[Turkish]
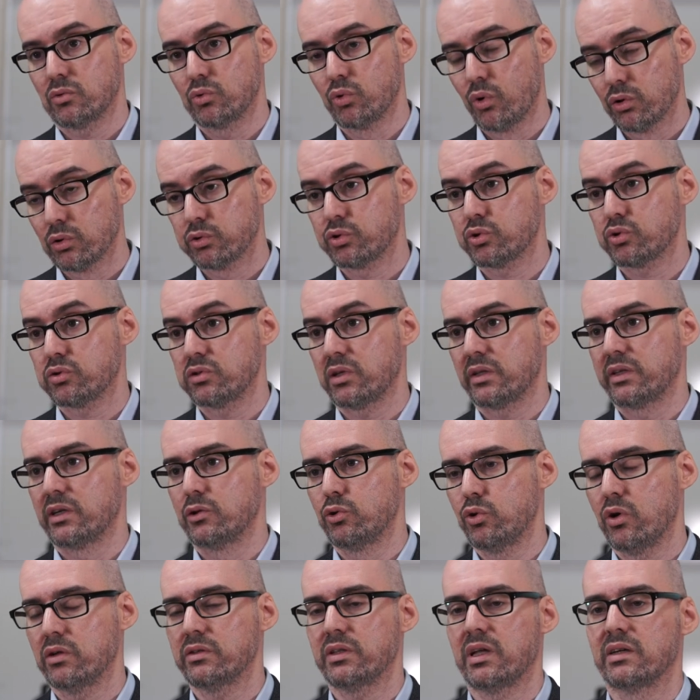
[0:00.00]
doğrultusunda da
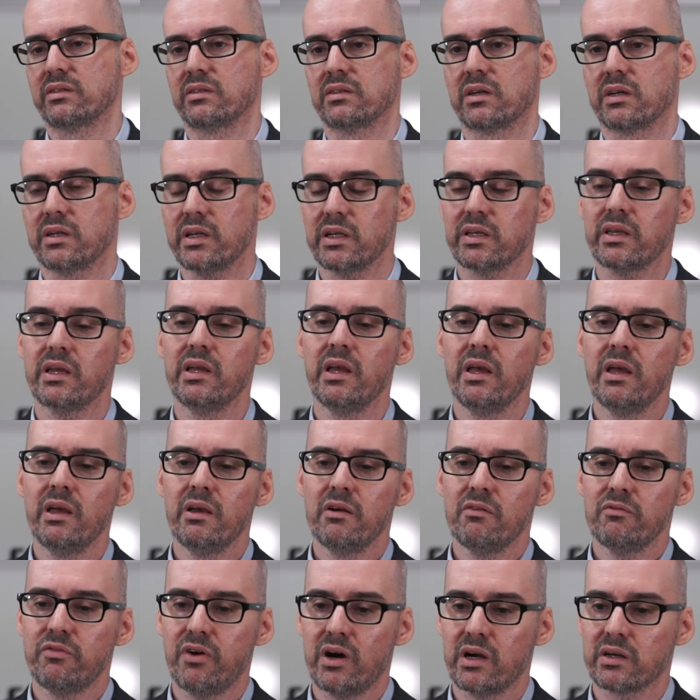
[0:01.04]
yönlendirerek
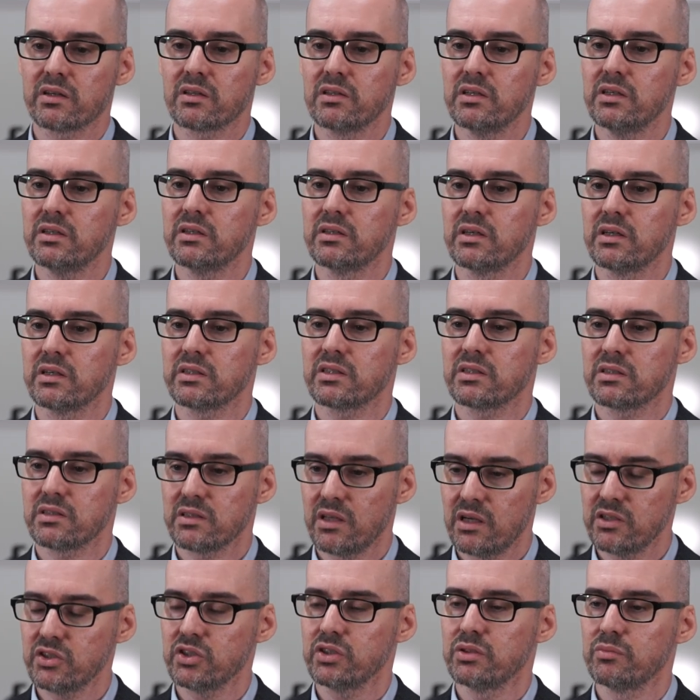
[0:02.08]
farklı
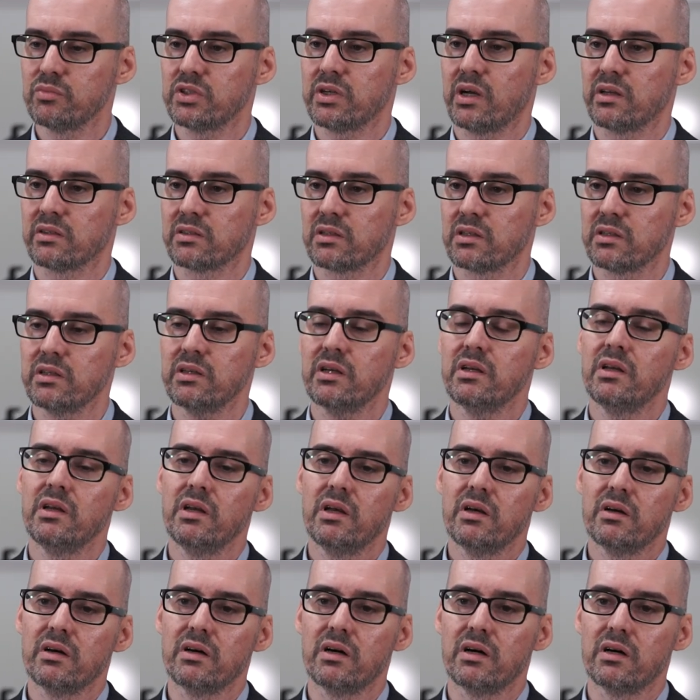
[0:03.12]
staj imkanları
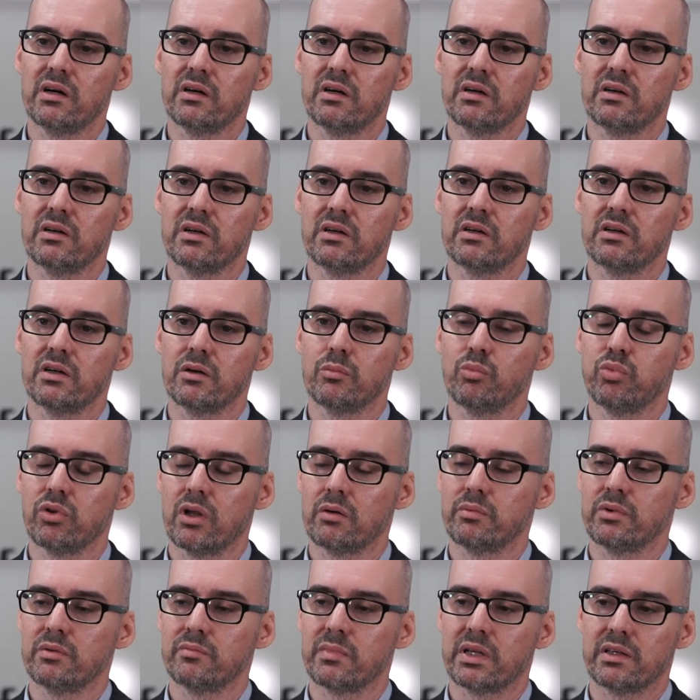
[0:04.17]

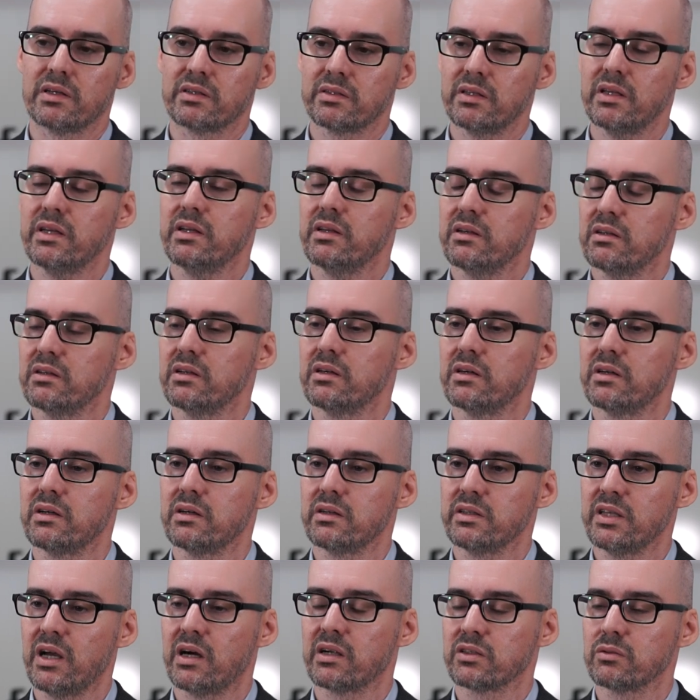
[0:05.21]
bulabilmelerine e,
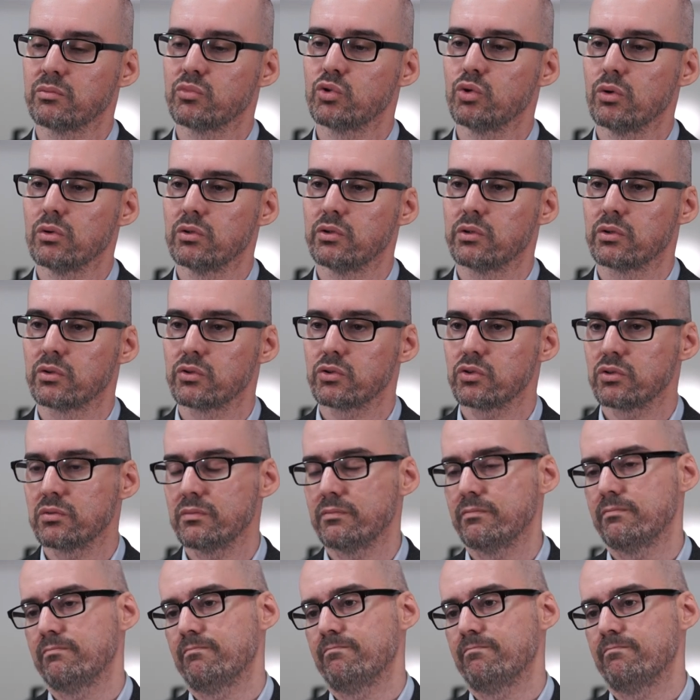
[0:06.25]
yardımcı oluyoruz.